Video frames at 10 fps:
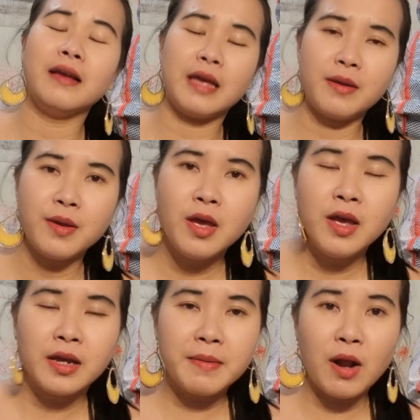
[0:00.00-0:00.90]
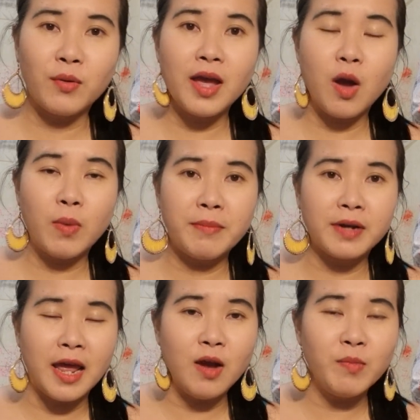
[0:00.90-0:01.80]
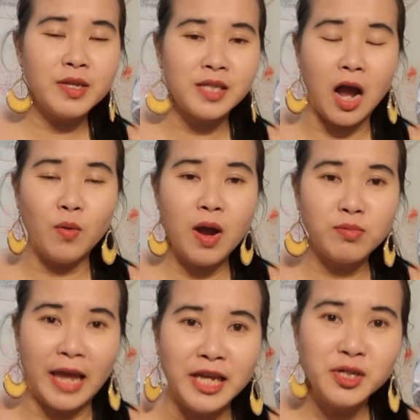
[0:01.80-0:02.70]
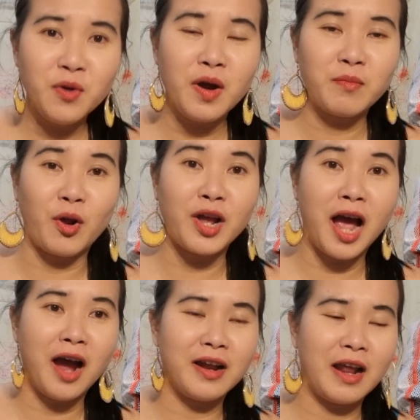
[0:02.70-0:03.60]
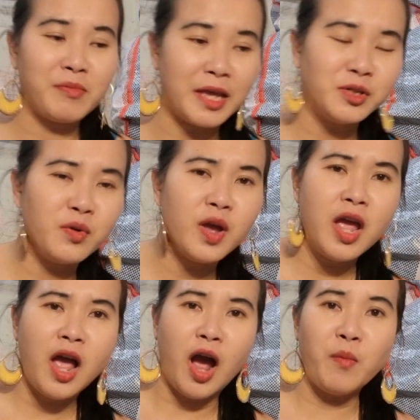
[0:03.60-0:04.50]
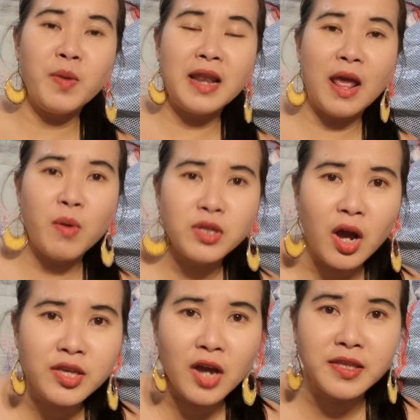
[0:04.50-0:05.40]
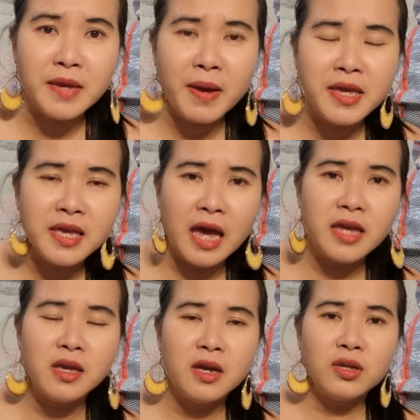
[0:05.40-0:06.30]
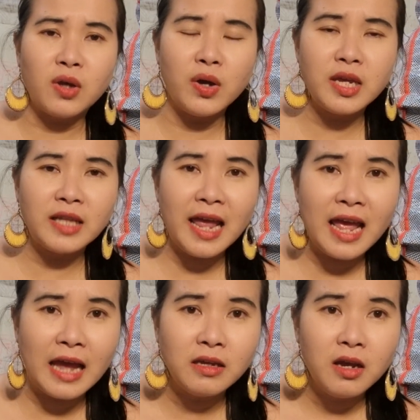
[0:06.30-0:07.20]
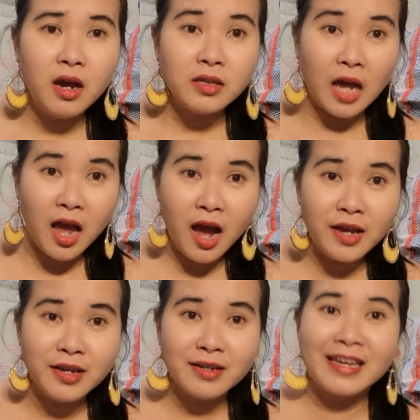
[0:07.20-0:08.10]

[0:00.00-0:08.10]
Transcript: cái cái bắt đầu cái ông em rể ông mới sợ quá ông nhảy xuống ông nội khờ nè ông nhảy xuống ông mới leo qua chơi chơi chị bị gì vậy trời chị té hả trời